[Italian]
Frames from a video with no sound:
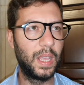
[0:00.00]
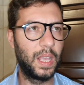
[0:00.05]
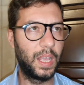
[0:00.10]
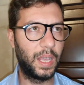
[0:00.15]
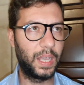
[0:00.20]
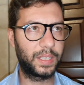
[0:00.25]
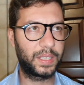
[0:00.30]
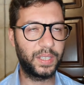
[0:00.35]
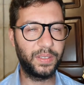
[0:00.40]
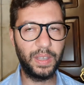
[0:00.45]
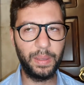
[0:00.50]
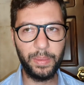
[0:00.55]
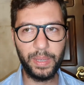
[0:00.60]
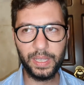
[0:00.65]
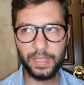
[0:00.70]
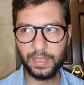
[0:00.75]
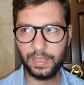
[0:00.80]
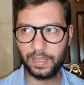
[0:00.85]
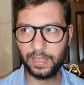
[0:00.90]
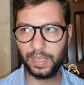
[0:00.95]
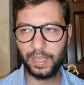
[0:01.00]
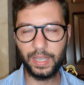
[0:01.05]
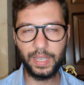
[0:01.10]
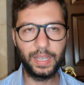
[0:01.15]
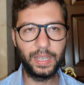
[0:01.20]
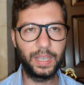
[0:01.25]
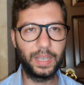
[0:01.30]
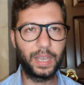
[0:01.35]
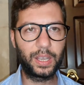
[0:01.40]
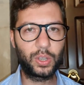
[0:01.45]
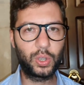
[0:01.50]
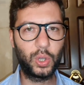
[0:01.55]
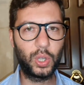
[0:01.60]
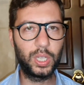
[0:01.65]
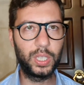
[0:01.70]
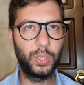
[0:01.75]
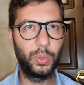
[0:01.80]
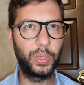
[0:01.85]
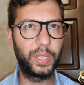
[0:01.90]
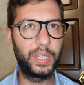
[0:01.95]
Attivamente
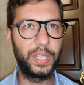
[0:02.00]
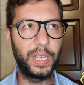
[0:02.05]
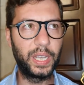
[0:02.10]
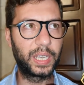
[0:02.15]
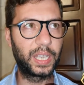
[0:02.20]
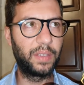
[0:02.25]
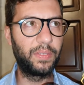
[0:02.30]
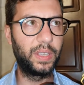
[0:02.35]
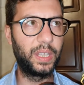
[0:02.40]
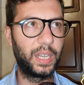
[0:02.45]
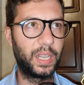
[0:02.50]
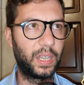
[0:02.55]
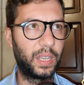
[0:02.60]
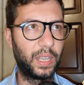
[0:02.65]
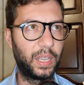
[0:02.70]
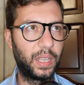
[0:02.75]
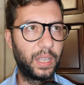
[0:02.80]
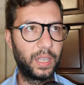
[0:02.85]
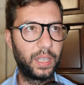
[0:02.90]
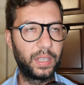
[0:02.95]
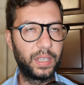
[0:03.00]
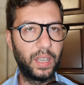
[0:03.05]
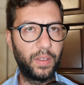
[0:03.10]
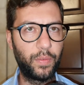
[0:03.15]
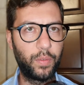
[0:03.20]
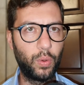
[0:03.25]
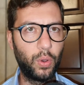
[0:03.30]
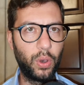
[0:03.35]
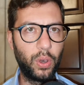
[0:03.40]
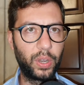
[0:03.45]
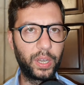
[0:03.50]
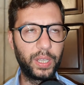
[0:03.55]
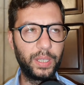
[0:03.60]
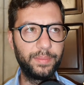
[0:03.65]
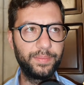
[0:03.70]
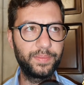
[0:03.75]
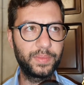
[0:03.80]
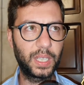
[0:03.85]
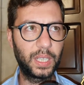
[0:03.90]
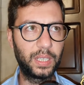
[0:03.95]
accoglie un'idea che viene da
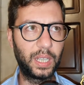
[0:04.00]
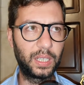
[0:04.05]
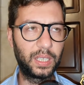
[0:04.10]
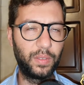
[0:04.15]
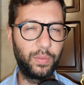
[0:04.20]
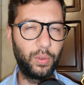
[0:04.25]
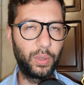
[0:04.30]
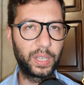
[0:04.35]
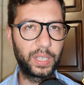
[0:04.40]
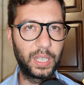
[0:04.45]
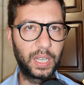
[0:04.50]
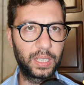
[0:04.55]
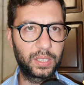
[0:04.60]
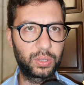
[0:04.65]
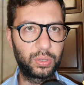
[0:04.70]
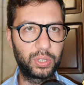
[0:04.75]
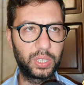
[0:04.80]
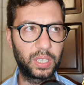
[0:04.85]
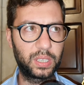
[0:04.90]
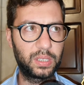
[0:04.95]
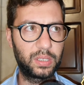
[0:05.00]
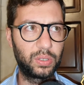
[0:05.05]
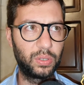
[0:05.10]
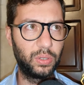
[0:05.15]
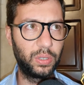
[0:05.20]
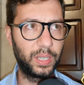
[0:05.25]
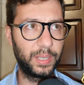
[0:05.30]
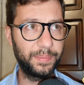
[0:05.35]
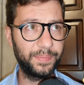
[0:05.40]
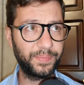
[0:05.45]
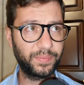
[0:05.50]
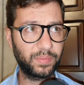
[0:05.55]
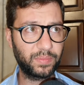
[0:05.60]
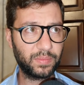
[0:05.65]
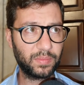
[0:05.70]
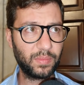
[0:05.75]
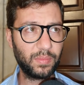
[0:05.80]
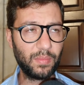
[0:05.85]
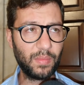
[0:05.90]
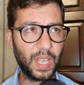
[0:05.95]
fuori, dal di fuori dell'associazione,
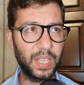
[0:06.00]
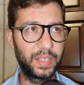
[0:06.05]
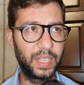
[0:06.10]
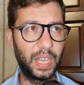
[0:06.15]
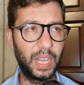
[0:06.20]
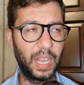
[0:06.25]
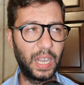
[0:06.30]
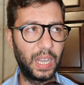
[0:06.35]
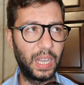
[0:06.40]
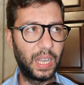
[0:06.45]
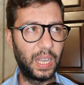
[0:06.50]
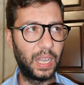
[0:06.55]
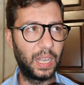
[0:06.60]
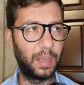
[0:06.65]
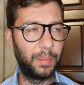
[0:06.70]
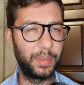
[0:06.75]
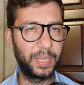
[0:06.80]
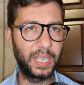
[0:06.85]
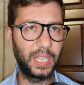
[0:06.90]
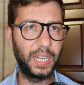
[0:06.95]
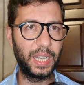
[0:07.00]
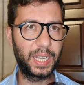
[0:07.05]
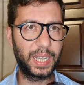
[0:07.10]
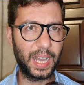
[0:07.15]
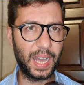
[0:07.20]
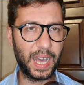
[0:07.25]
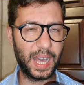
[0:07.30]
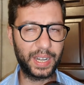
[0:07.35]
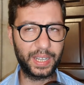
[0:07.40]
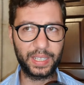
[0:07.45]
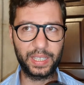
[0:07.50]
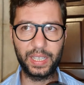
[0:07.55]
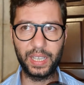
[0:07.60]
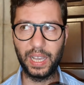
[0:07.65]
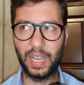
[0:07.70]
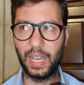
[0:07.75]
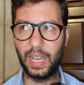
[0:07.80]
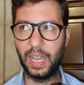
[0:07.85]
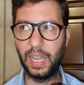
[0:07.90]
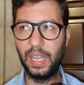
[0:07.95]
da Michele
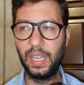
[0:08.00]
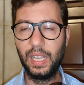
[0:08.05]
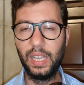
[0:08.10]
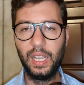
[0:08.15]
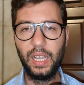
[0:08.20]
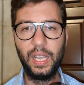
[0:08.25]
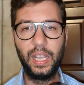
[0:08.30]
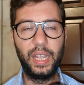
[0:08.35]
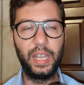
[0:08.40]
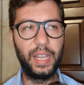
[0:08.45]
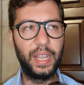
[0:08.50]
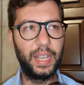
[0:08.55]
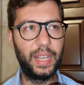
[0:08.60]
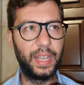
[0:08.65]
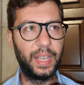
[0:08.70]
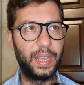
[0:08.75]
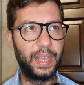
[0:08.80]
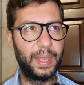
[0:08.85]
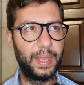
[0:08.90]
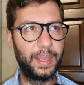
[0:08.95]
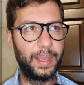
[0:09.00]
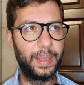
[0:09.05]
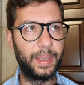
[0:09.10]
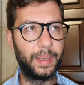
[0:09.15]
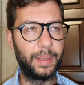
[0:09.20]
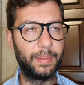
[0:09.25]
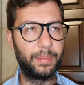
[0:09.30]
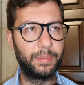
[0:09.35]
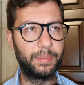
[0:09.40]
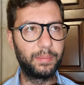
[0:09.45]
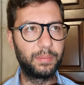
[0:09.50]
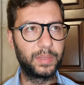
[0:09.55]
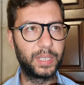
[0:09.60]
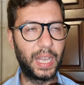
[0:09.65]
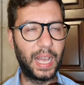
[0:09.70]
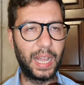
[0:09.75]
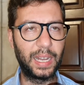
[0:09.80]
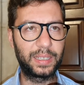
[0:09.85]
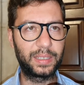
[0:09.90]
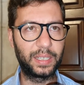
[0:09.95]
Carchia, eh,
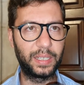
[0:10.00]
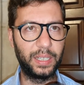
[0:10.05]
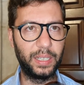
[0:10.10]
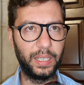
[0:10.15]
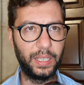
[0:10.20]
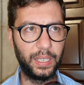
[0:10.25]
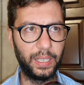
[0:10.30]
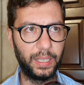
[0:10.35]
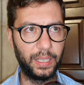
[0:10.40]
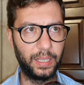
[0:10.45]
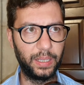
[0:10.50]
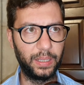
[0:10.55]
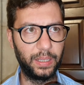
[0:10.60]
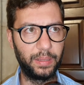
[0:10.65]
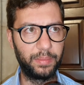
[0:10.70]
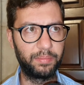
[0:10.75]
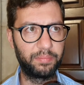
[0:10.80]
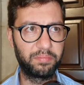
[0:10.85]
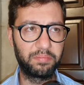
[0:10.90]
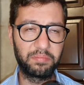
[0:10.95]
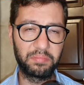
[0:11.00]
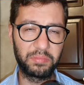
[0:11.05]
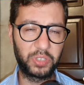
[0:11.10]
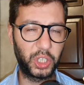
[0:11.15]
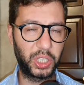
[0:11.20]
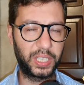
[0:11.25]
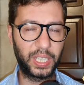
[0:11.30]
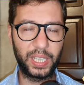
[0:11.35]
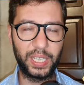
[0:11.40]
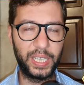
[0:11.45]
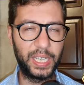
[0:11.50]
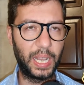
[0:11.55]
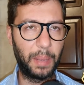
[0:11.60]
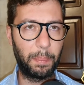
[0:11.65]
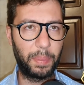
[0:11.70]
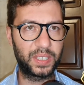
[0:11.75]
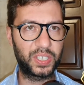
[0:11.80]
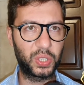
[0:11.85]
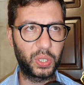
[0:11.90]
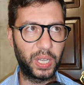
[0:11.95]
da altri mm, cittadini
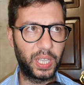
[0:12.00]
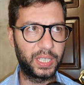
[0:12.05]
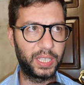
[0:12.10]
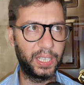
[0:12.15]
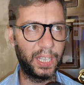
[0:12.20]
appassionati